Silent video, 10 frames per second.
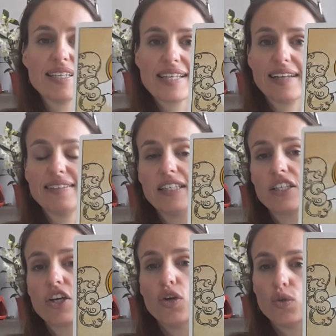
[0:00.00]
Ça
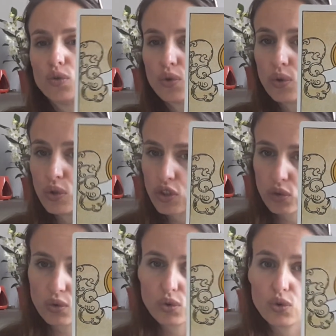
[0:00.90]
indique, du coup, sans
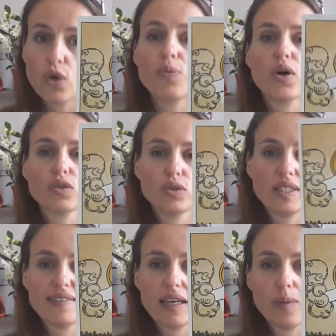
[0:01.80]
doute une
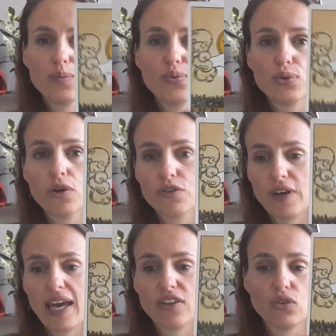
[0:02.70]
opportunité pour
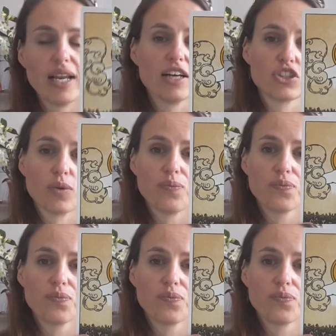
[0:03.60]
faire de l'argent.